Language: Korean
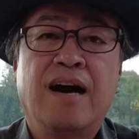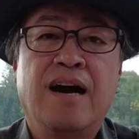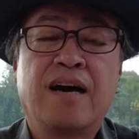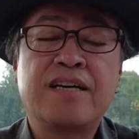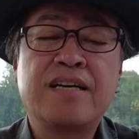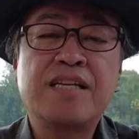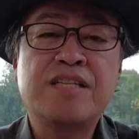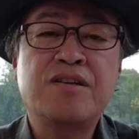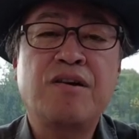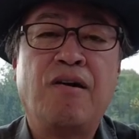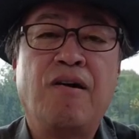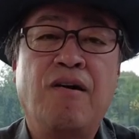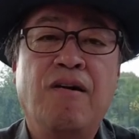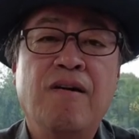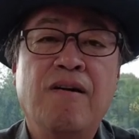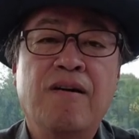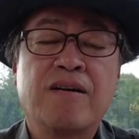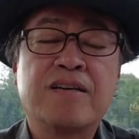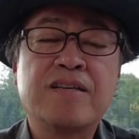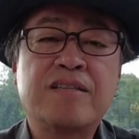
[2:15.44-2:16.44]

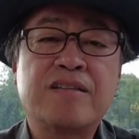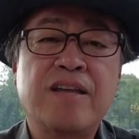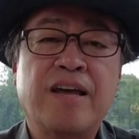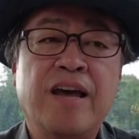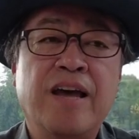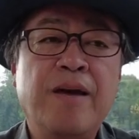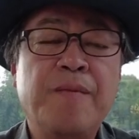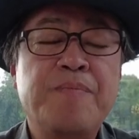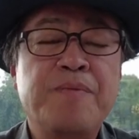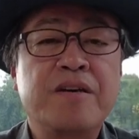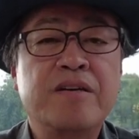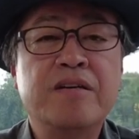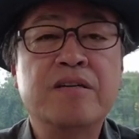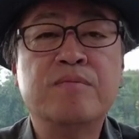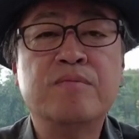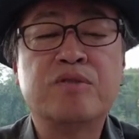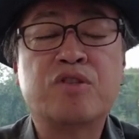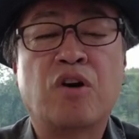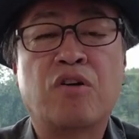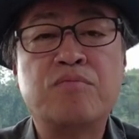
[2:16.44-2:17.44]
그래서 그때
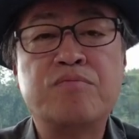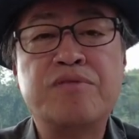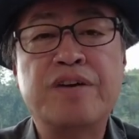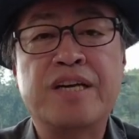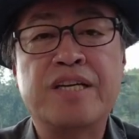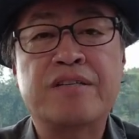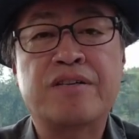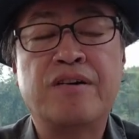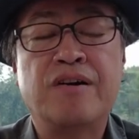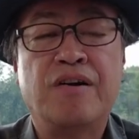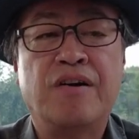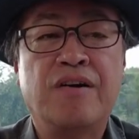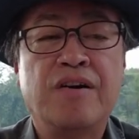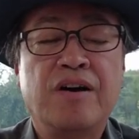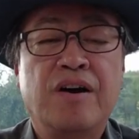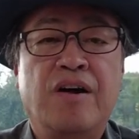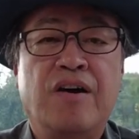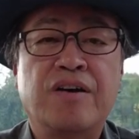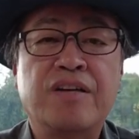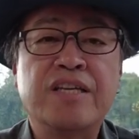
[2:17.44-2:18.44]

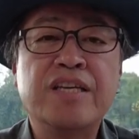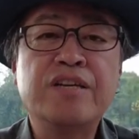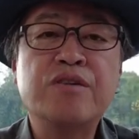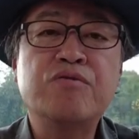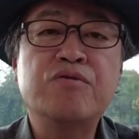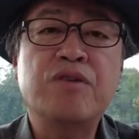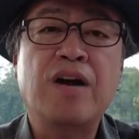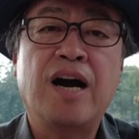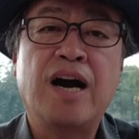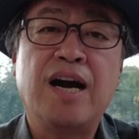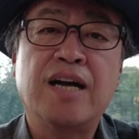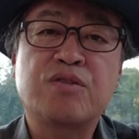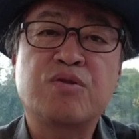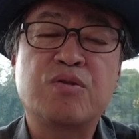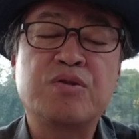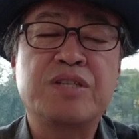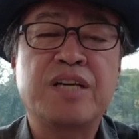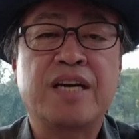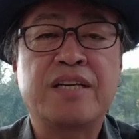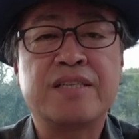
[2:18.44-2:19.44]
정부에서 인구가,
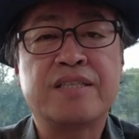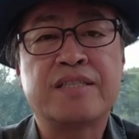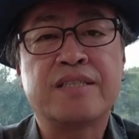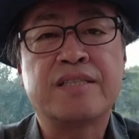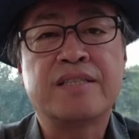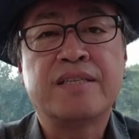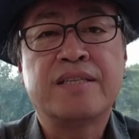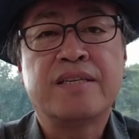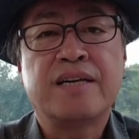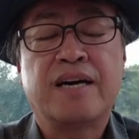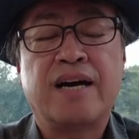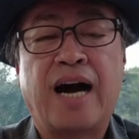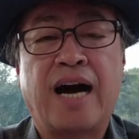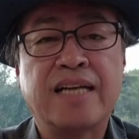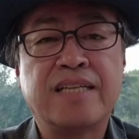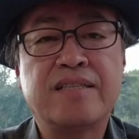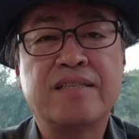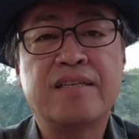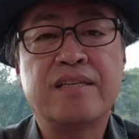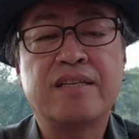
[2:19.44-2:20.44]
조지아는
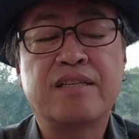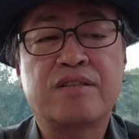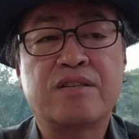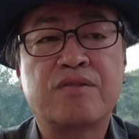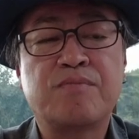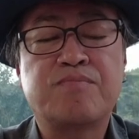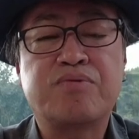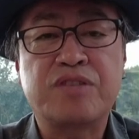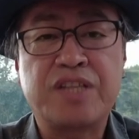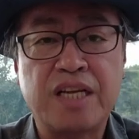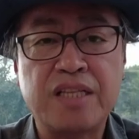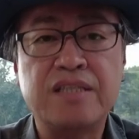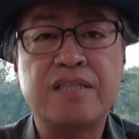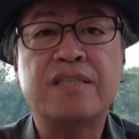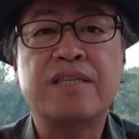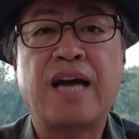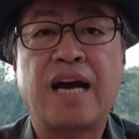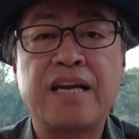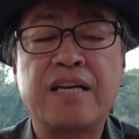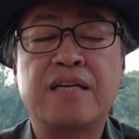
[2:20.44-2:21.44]
아이들을,
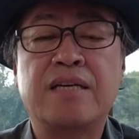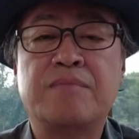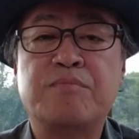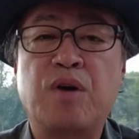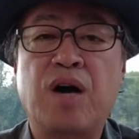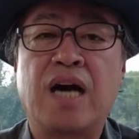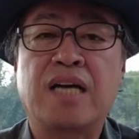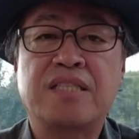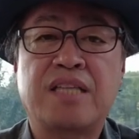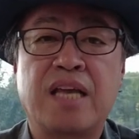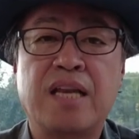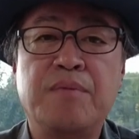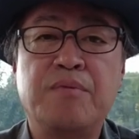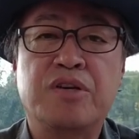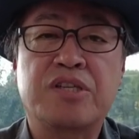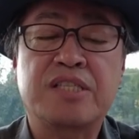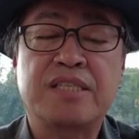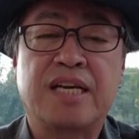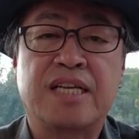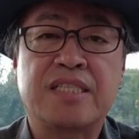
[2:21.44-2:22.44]
부자들은 아이를 한
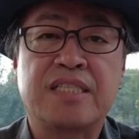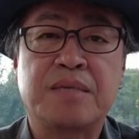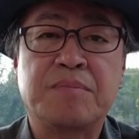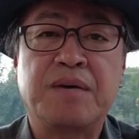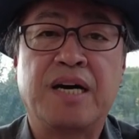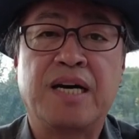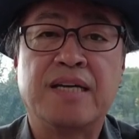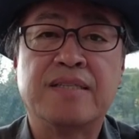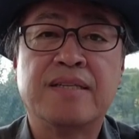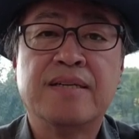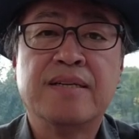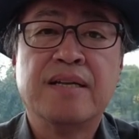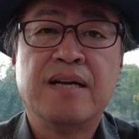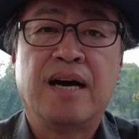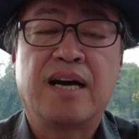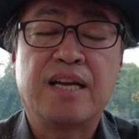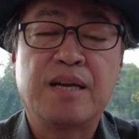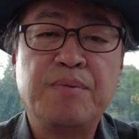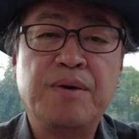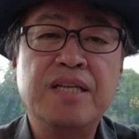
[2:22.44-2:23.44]
3-4명씩 낳지만
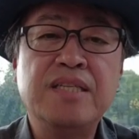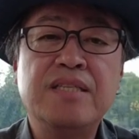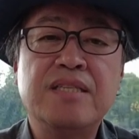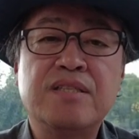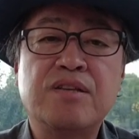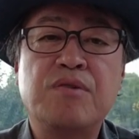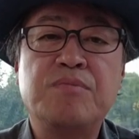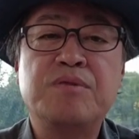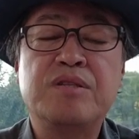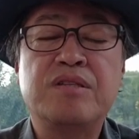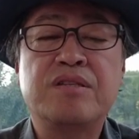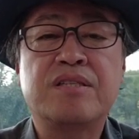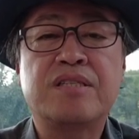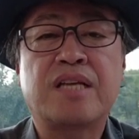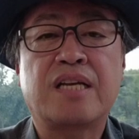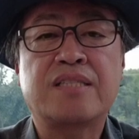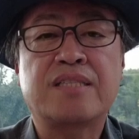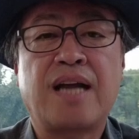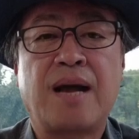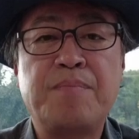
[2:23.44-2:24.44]
일반 서민들은
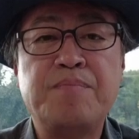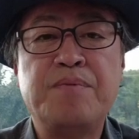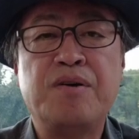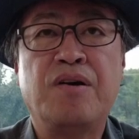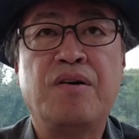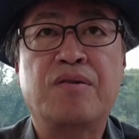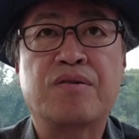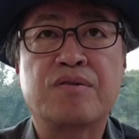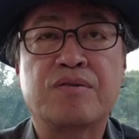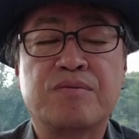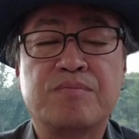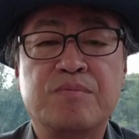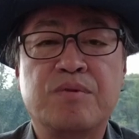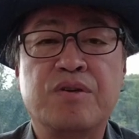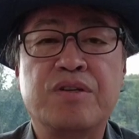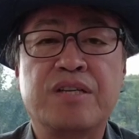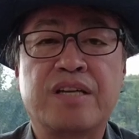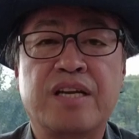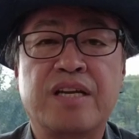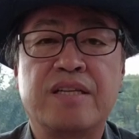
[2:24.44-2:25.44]
사실 1명
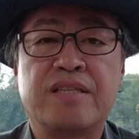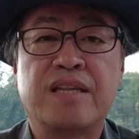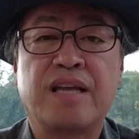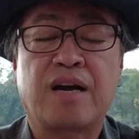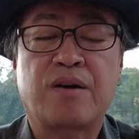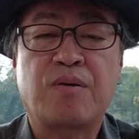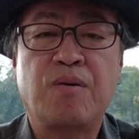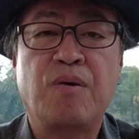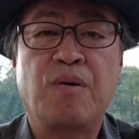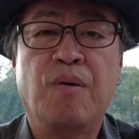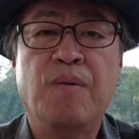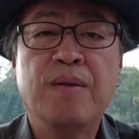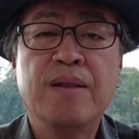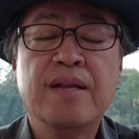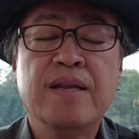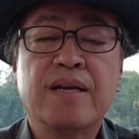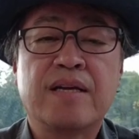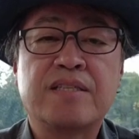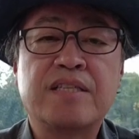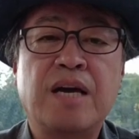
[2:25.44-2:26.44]
이렇게 낳고,
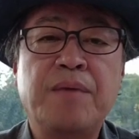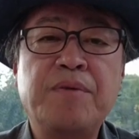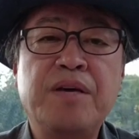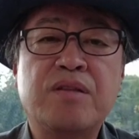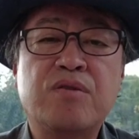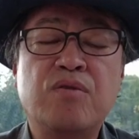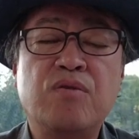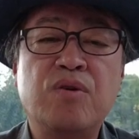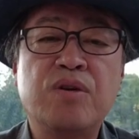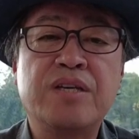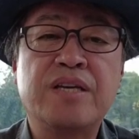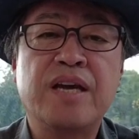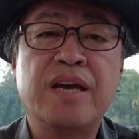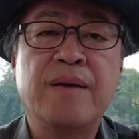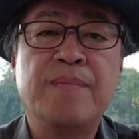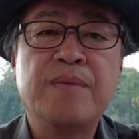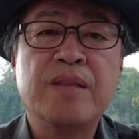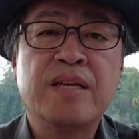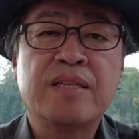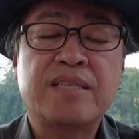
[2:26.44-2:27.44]
그 다음에 또
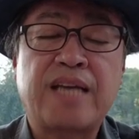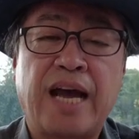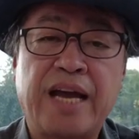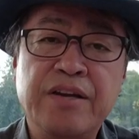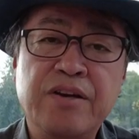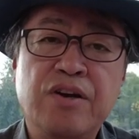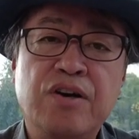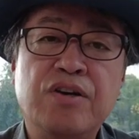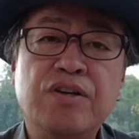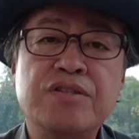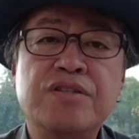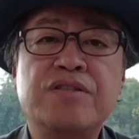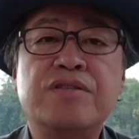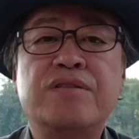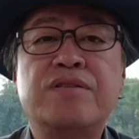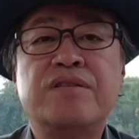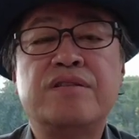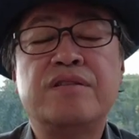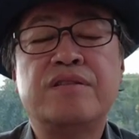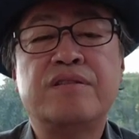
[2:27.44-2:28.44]
이게
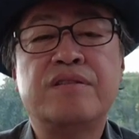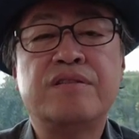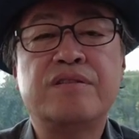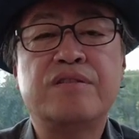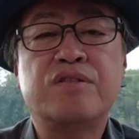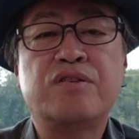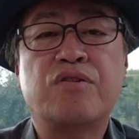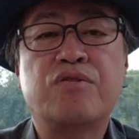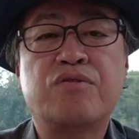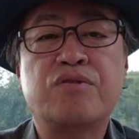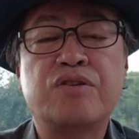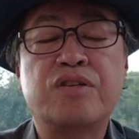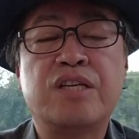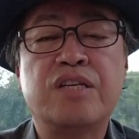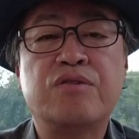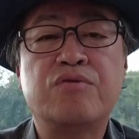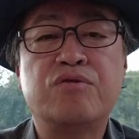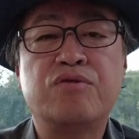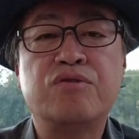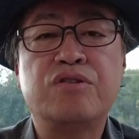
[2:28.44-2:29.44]
자연적으로
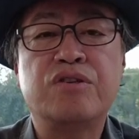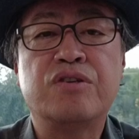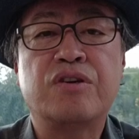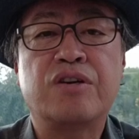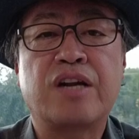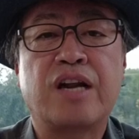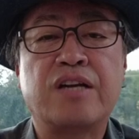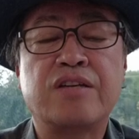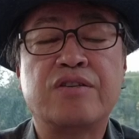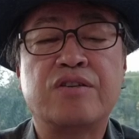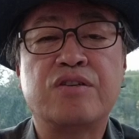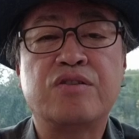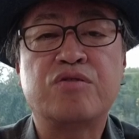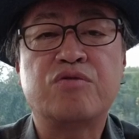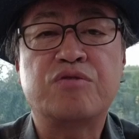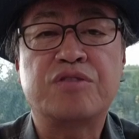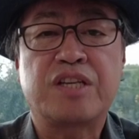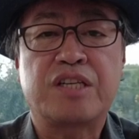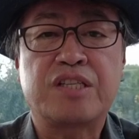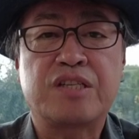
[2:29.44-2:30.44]
인구 늘어나는 건
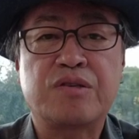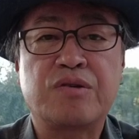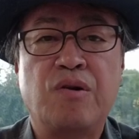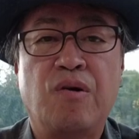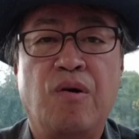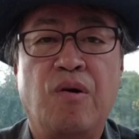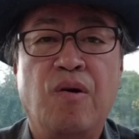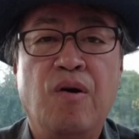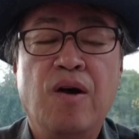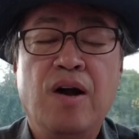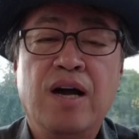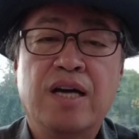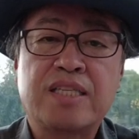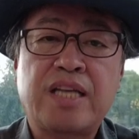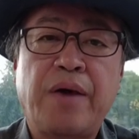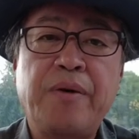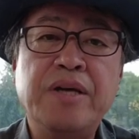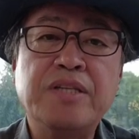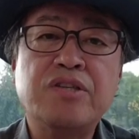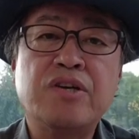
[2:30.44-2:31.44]
둘째치고
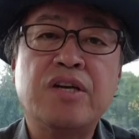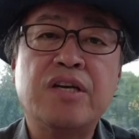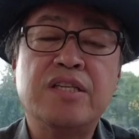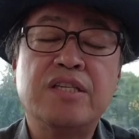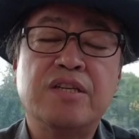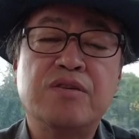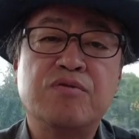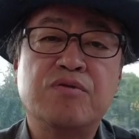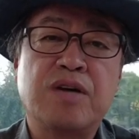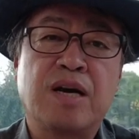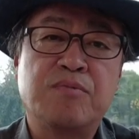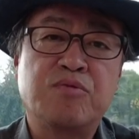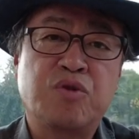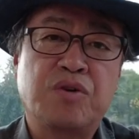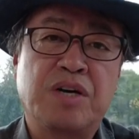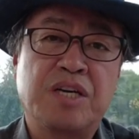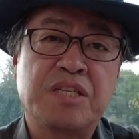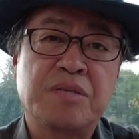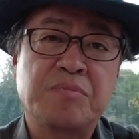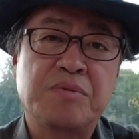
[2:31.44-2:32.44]
사회적인 인구
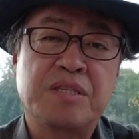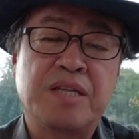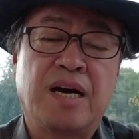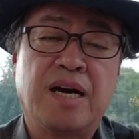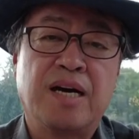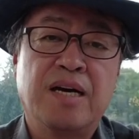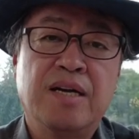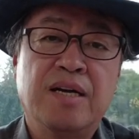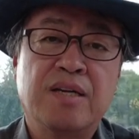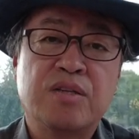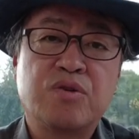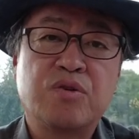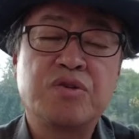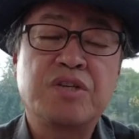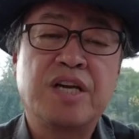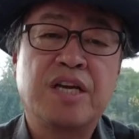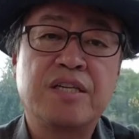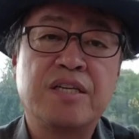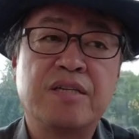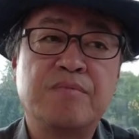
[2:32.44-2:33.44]
감소가 있습니다.
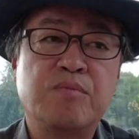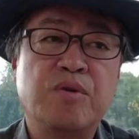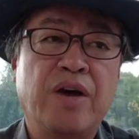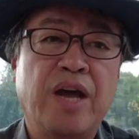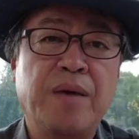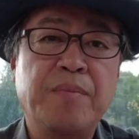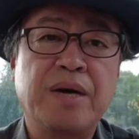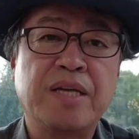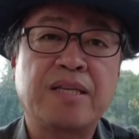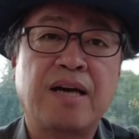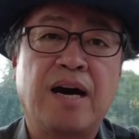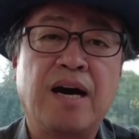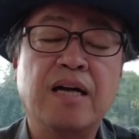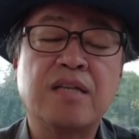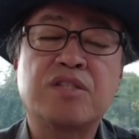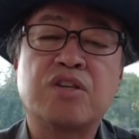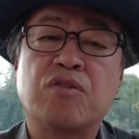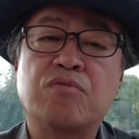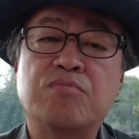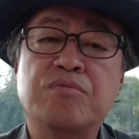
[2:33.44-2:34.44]
조지아는
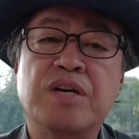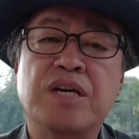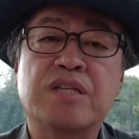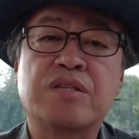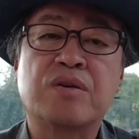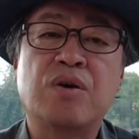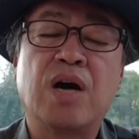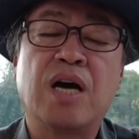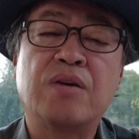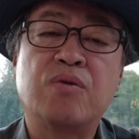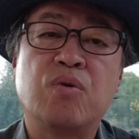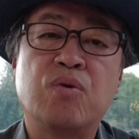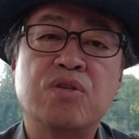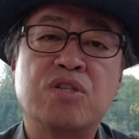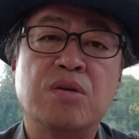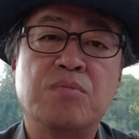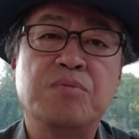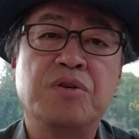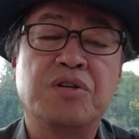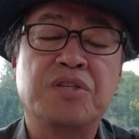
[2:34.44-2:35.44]
해마다 정부에서 한
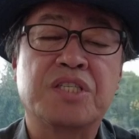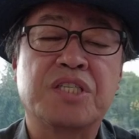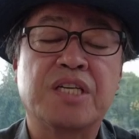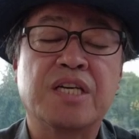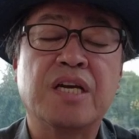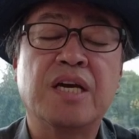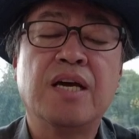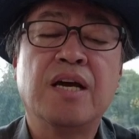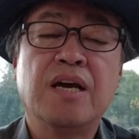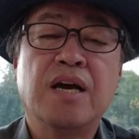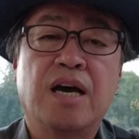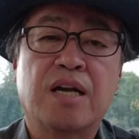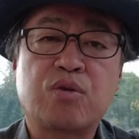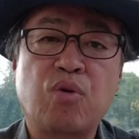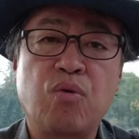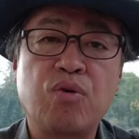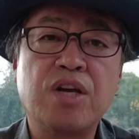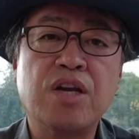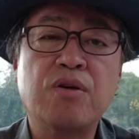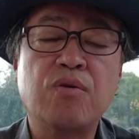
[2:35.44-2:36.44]
5,000명씩
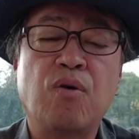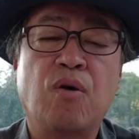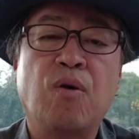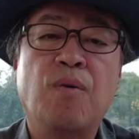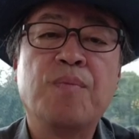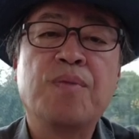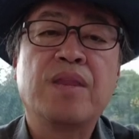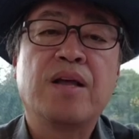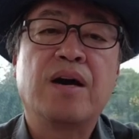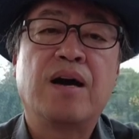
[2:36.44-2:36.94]
독일로